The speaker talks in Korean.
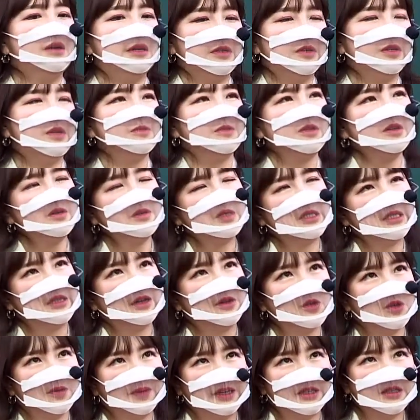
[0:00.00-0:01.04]
쌤 선생님
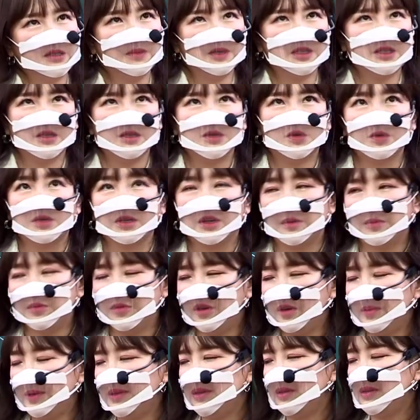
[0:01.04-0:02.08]
지난주에 말씀하신 이거 제가
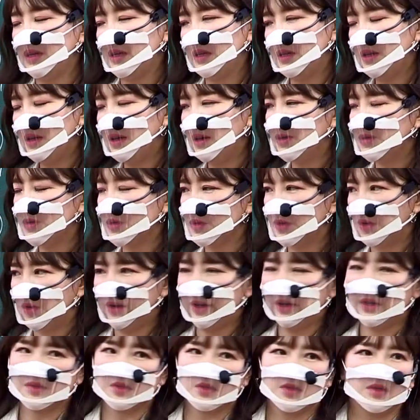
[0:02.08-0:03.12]
풀어봤는데 이래가지고
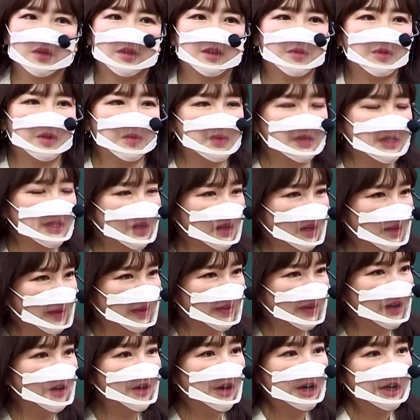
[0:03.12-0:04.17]
저래가지고 그것 때문에 비슷한 게
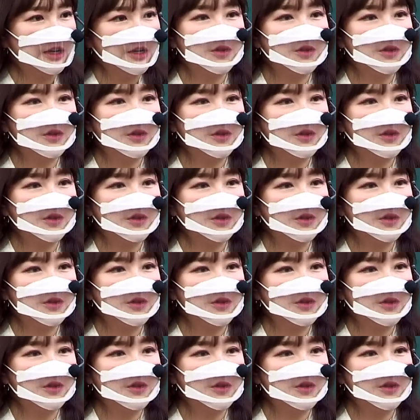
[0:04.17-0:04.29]
맞나요?